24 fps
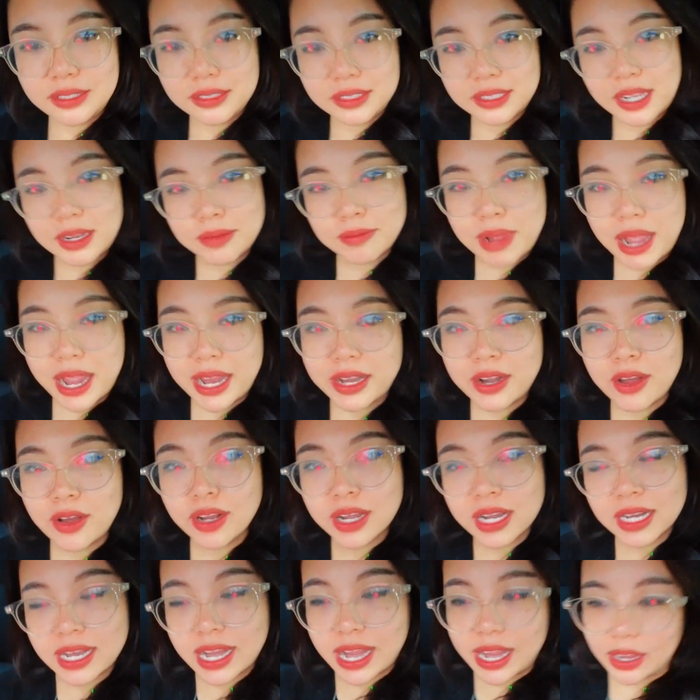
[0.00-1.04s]
sân bay
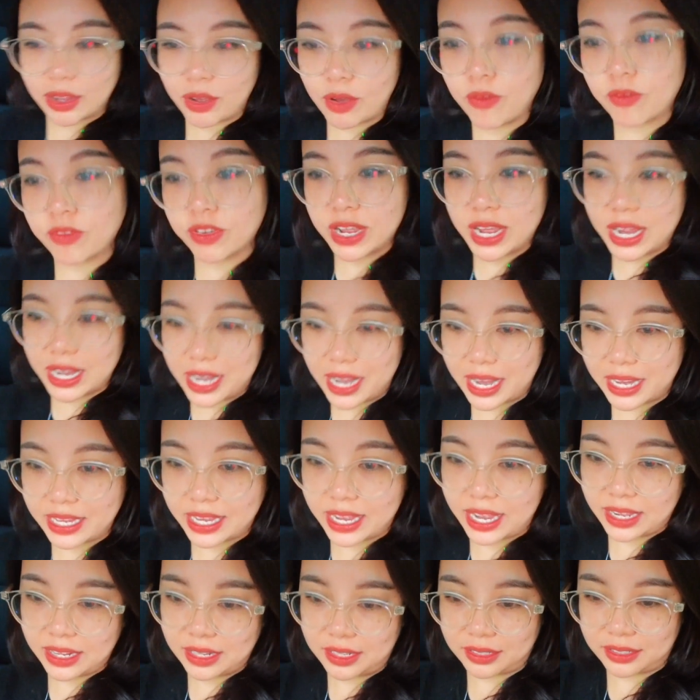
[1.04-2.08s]
đón khách hàng cùng với Hana
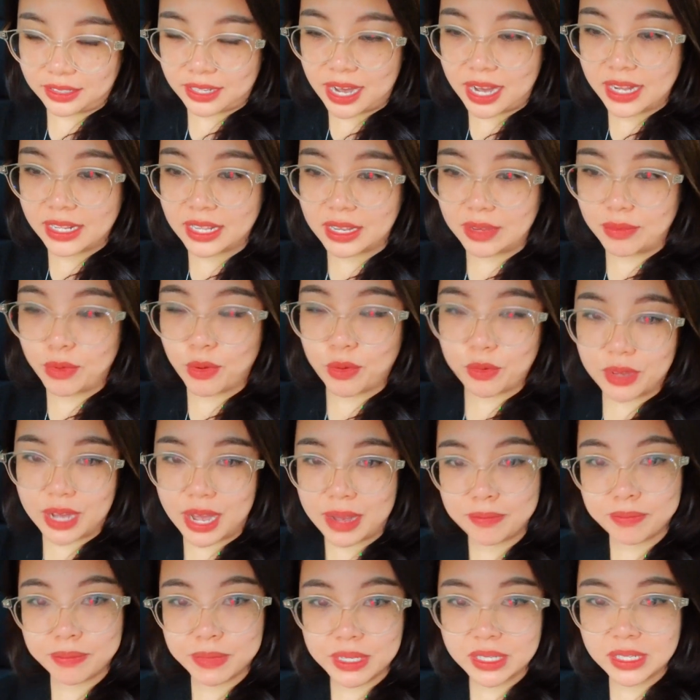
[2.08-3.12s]
nha. Thật ra thì một
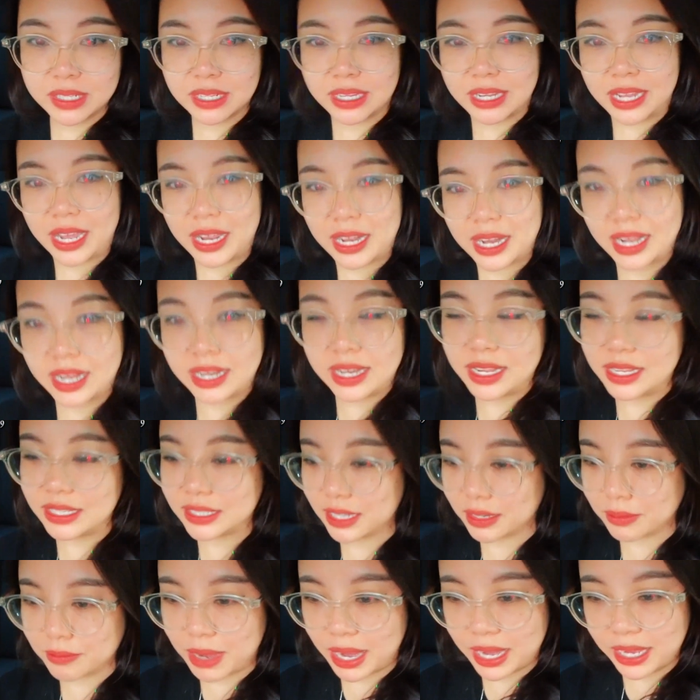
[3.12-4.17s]
năm á, thì Hana đi
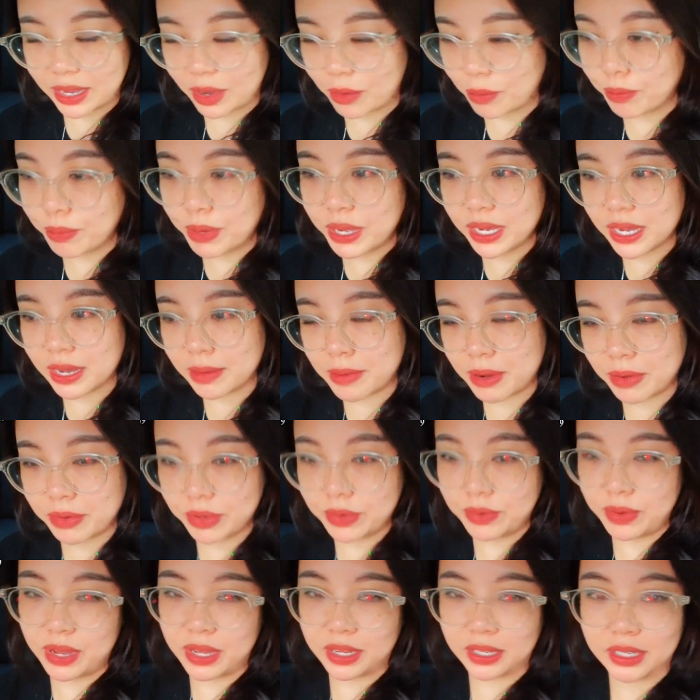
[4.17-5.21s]
sân bay không biết là bao
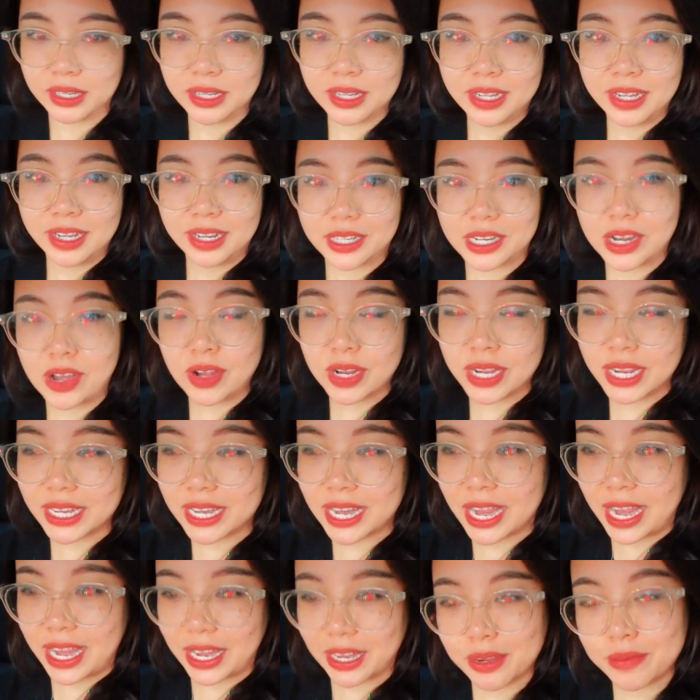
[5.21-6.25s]
nhiêu lần đón
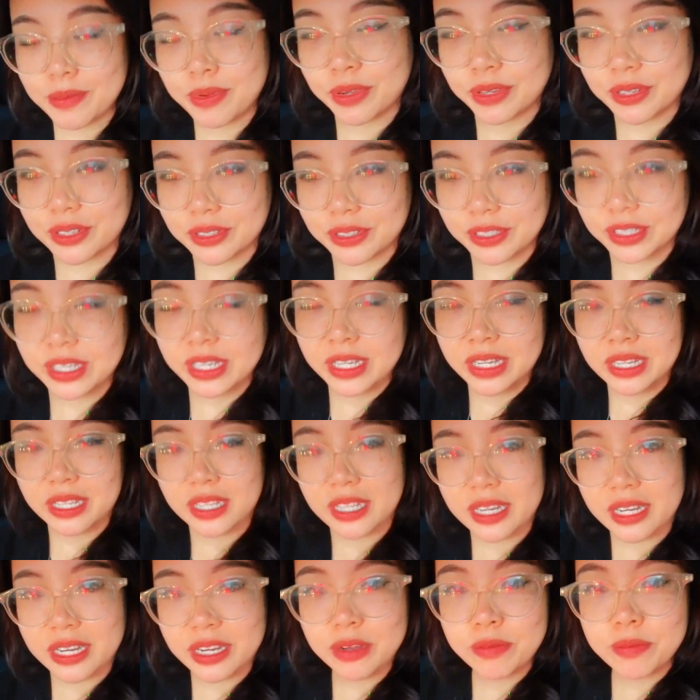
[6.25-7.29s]
khách hàng á mọi người.
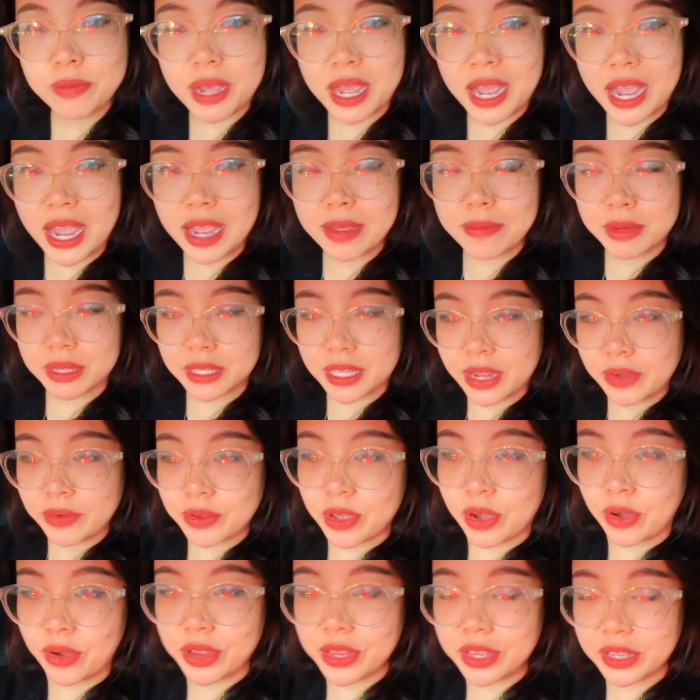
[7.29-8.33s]
Thì nếu mà ai mà theo
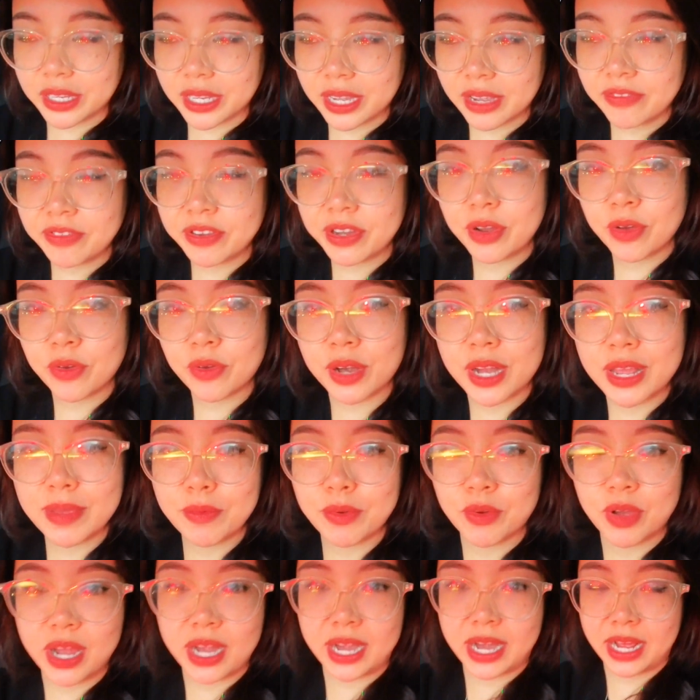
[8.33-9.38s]
dõi những cái video
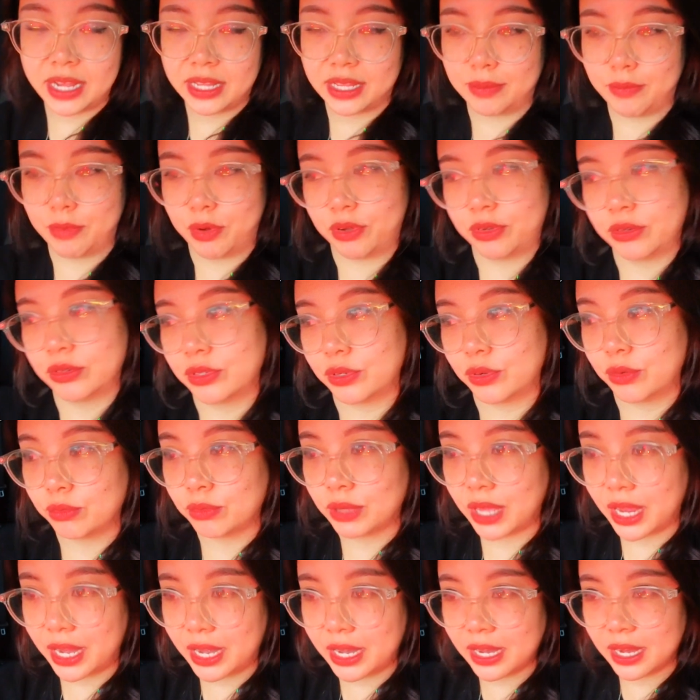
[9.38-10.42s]
clip của Hana thì mọi người
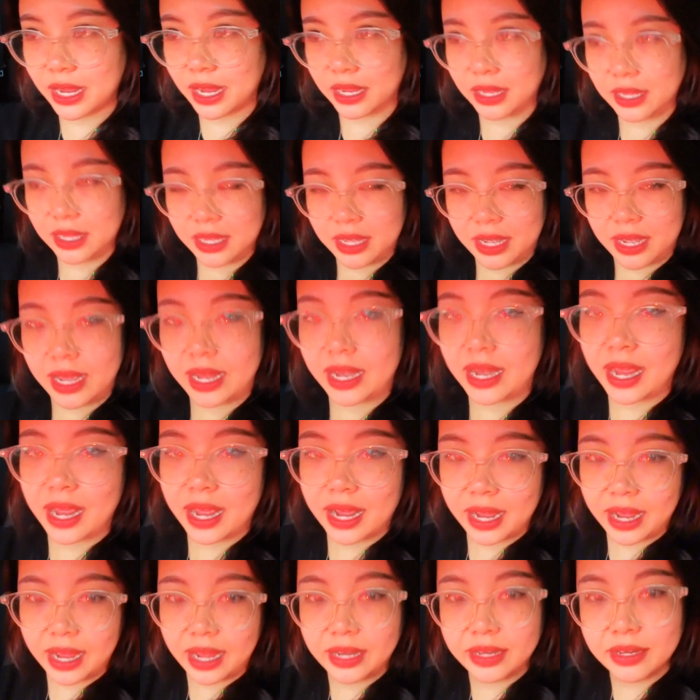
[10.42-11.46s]
cũng thấy là
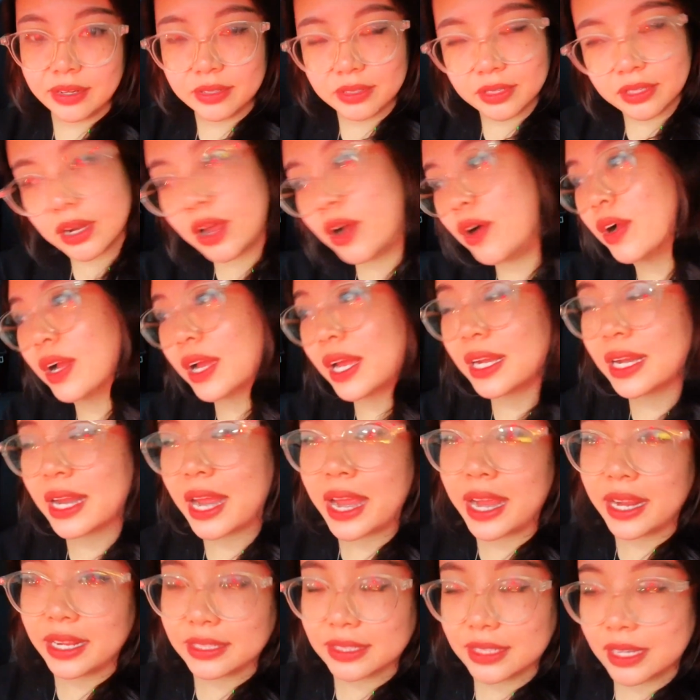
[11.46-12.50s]
Hana hả đưa đón khách
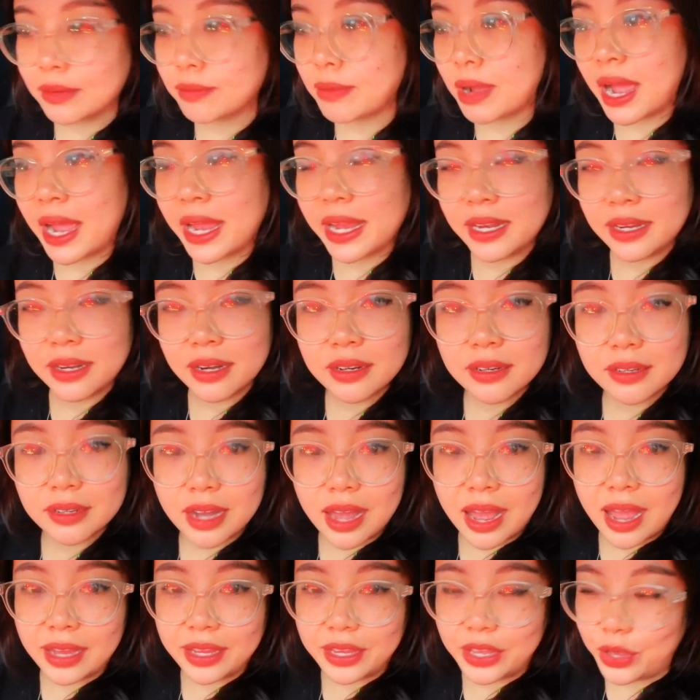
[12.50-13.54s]
hàng sân bay rất
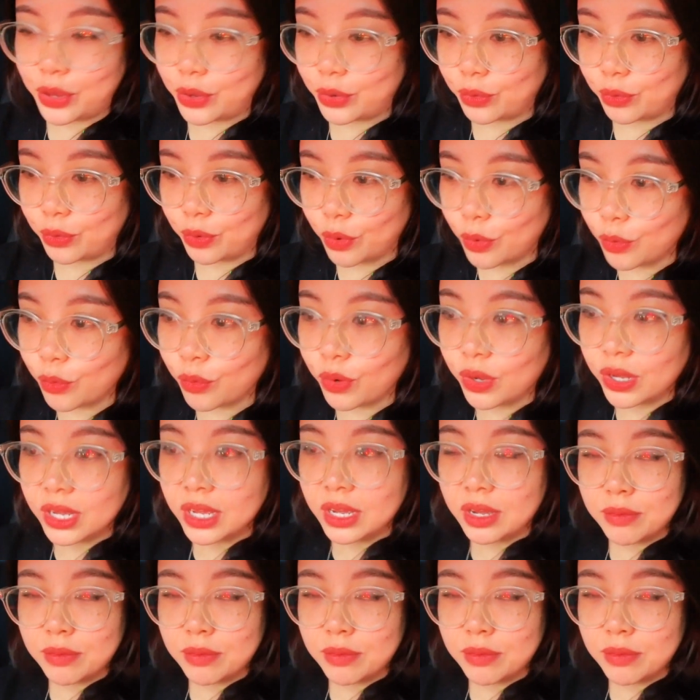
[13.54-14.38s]
là nhiều luôn.